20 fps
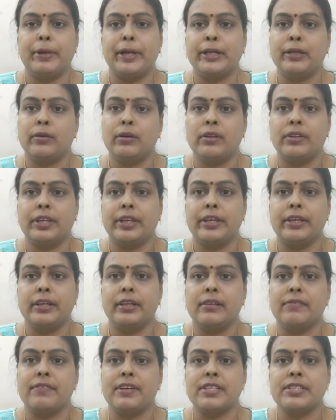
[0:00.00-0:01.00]
பெண் குழந்தைங்க
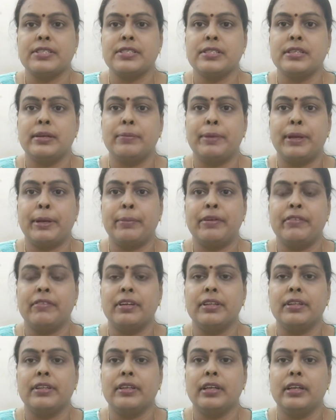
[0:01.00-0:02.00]
இருக்கு ஃபர்ஸ்ட் பேபி
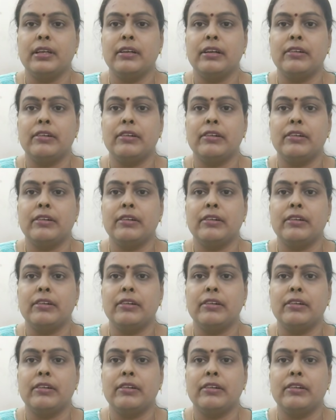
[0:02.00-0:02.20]
வந்து